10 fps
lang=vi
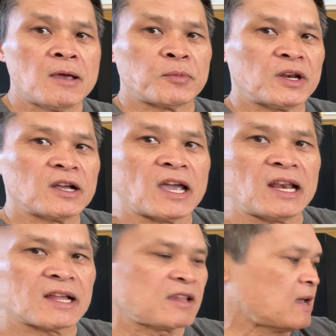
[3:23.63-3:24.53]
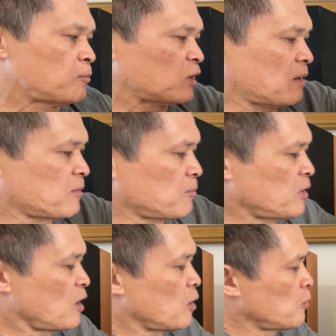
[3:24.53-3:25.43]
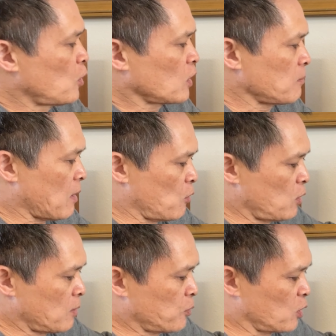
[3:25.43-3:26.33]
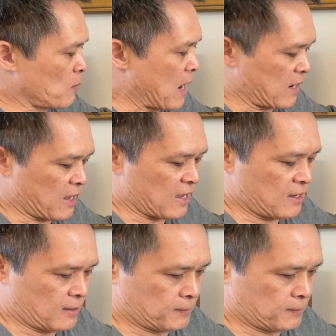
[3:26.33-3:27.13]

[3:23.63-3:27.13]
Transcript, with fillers: Peter nghĩ là thêm 150 đô mua cái mẫu à, Pro 3 nó hay hơn